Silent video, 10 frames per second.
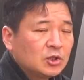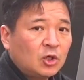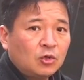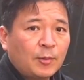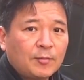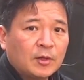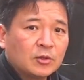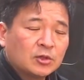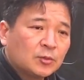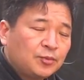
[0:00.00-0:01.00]
1,500만
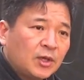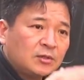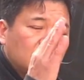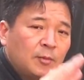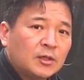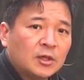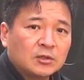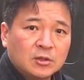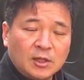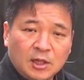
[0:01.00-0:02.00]
원에서 플러스
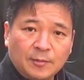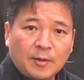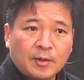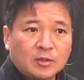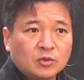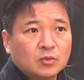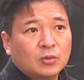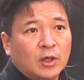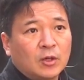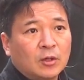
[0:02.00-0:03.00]
마이너스 1, 200만 원
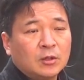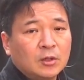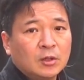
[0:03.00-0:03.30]
정도 돼요.